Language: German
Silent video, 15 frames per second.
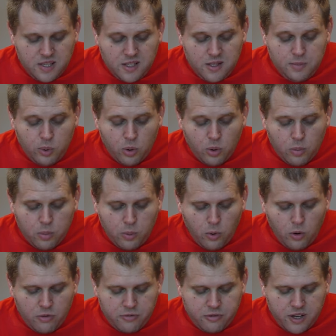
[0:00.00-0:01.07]

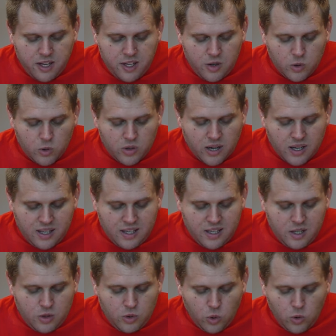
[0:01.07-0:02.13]
Ibuprofen oder
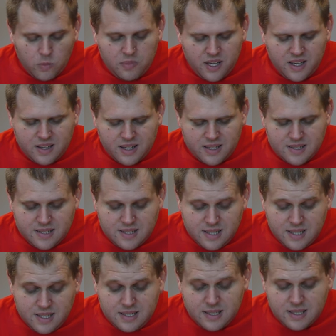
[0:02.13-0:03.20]

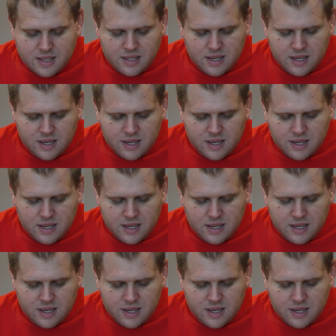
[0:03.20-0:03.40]
Idometazin in